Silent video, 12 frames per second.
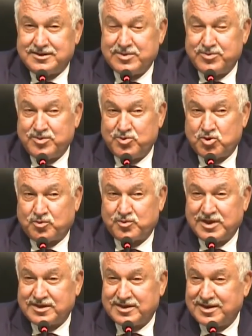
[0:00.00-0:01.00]
demin bir
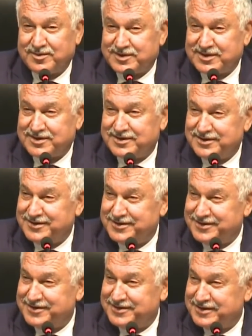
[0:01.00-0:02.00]
toplantı yaptık.
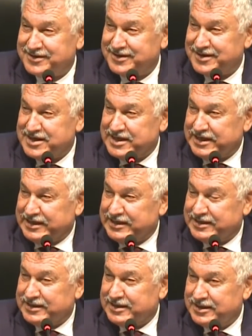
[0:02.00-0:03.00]

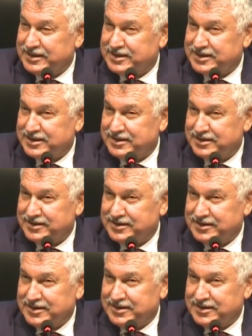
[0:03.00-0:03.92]
Dedi ki,